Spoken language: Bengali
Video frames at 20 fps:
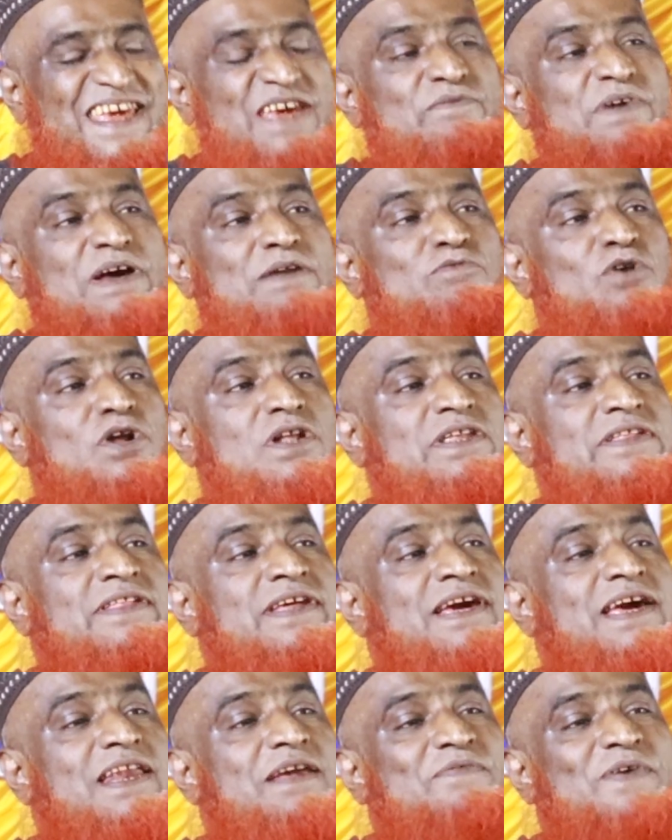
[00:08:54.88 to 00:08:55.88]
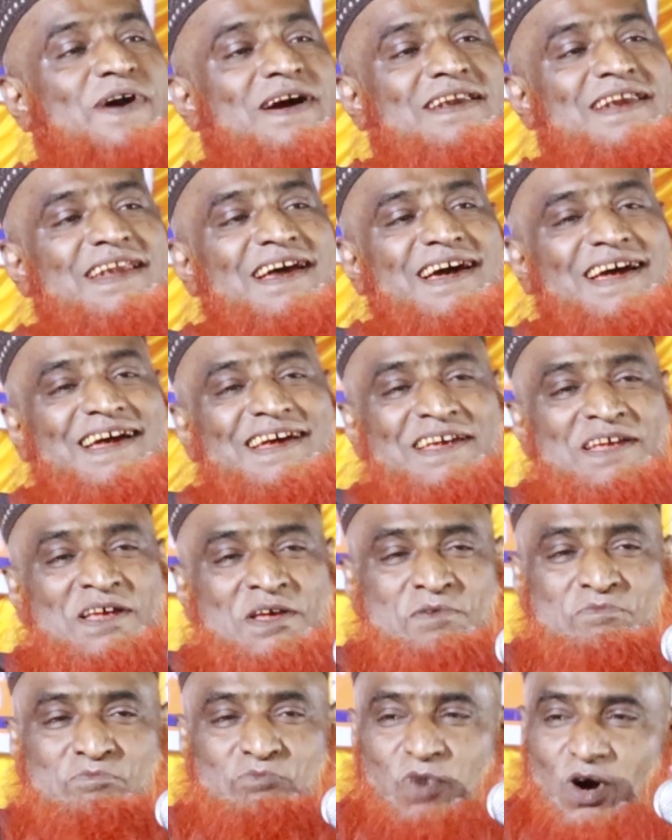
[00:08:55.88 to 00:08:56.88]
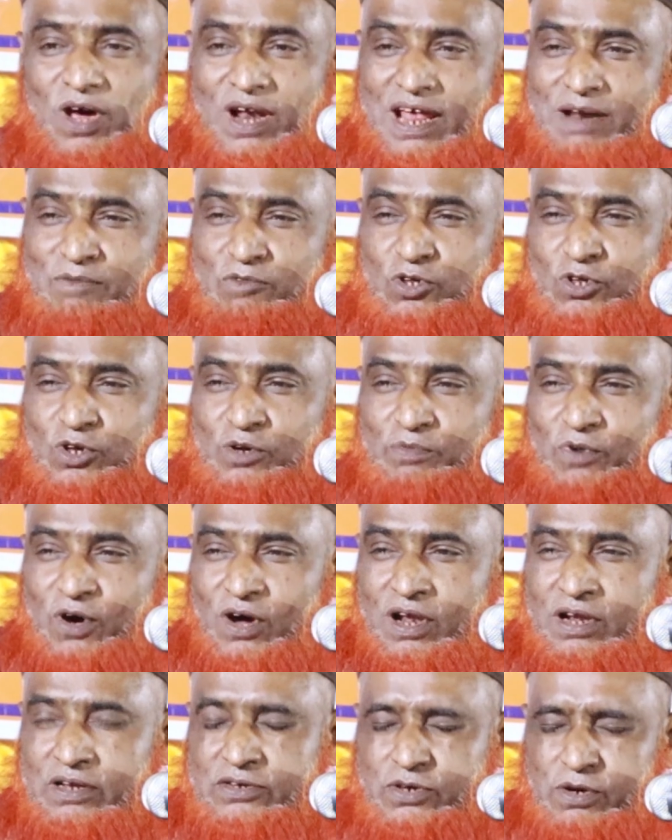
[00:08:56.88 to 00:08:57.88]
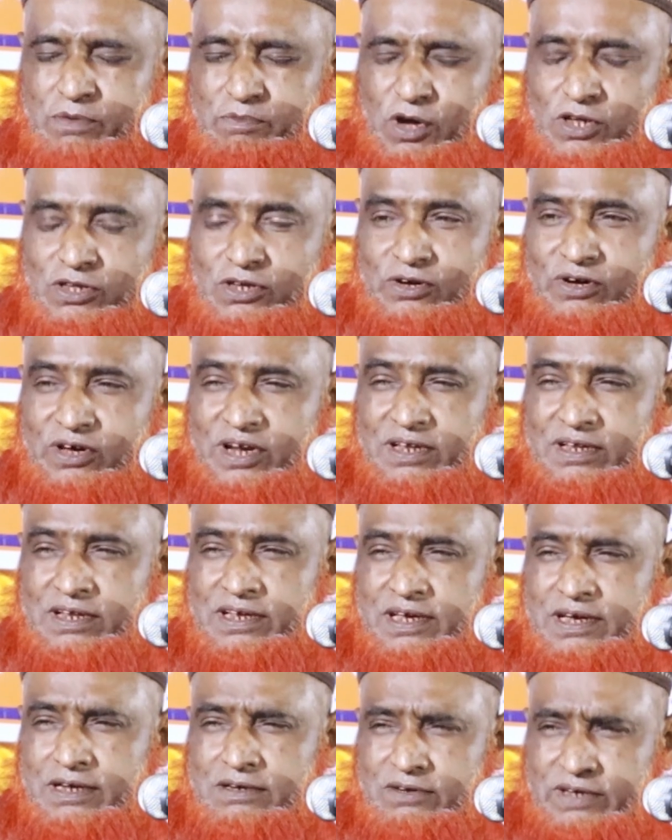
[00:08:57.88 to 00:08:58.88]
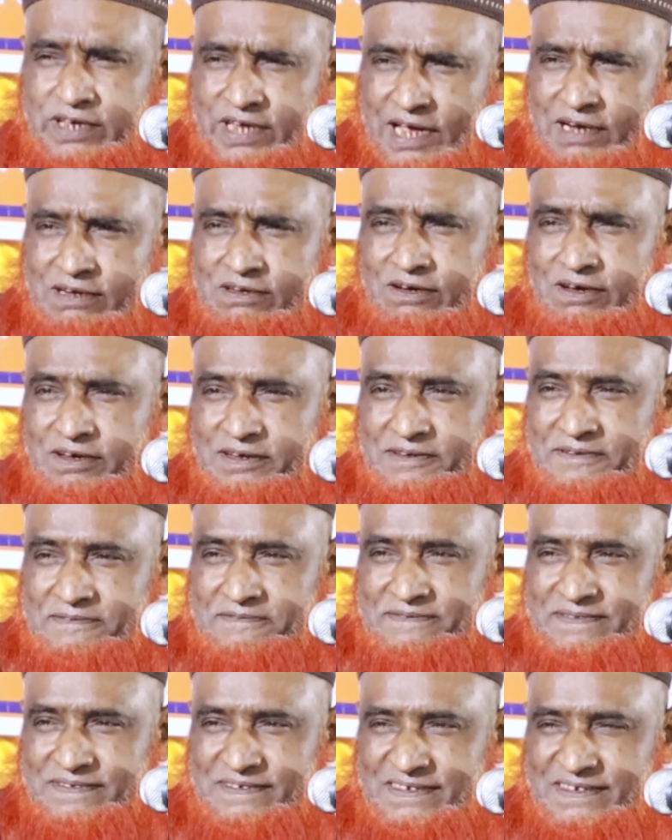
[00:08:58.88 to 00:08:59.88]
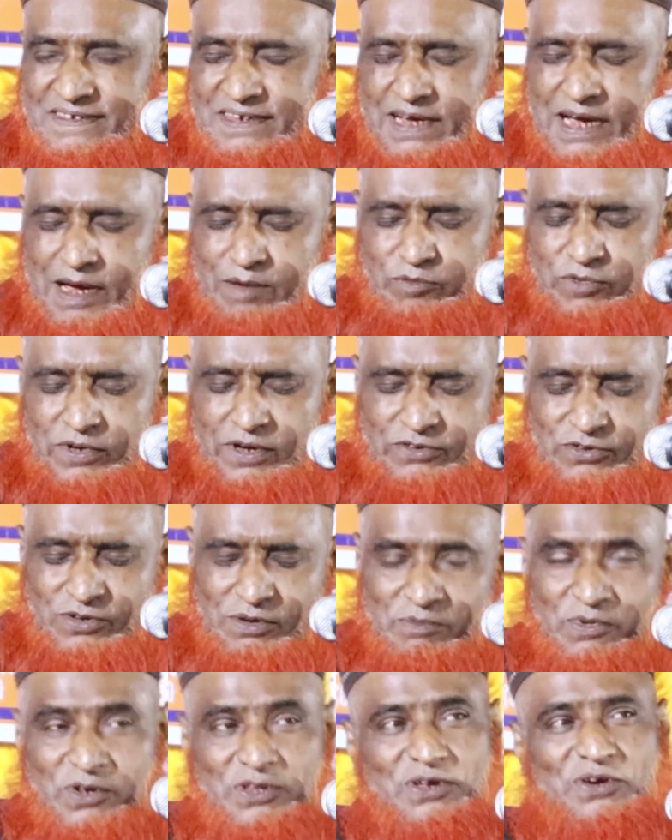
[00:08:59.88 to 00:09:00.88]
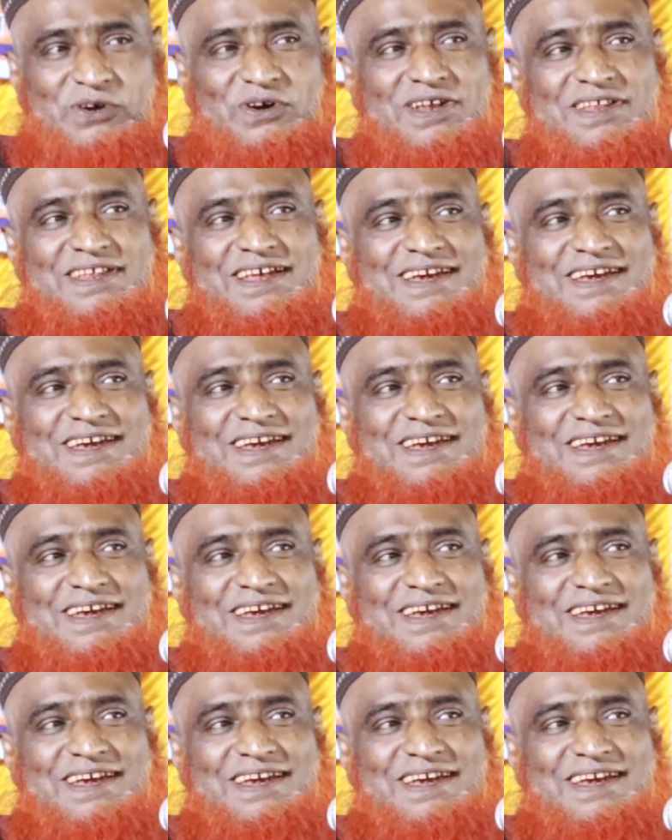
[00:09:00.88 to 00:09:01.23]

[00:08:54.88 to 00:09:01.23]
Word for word: ইমান বলতেছে কেরে ফাগলা বলার মতন বল চোখ বন্ধ করে একটু খেয়াল কর আবদুল্লা চোখ বন্ধ করে